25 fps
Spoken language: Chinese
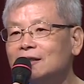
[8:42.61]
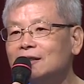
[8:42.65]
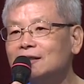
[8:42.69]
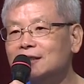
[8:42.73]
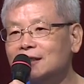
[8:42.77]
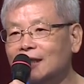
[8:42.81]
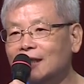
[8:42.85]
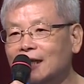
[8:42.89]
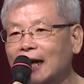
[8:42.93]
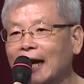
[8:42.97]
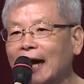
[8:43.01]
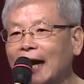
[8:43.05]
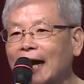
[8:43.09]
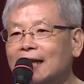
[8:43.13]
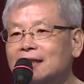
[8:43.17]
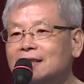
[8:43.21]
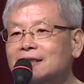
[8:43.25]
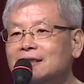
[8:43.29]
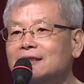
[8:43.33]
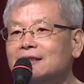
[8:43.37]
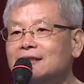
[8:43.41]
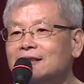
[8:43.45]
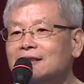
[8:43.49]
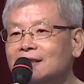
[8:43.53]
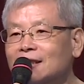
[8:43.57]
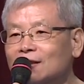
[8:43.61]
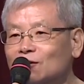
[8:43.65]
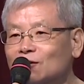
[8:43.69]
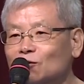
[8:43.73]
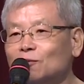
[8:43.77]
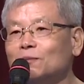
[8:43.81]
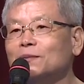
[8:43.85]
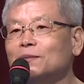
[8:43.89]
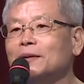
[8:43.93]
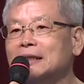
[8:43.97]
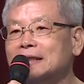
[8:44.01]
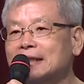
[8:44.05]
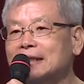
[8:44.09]
这个孩子也
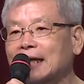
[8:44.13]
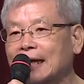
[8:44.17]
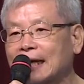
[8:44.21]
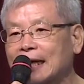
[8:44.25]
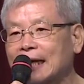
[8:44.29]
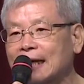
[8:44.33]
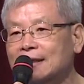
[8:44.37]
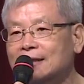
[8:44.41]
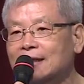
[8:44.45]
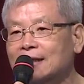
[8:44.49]
准备再开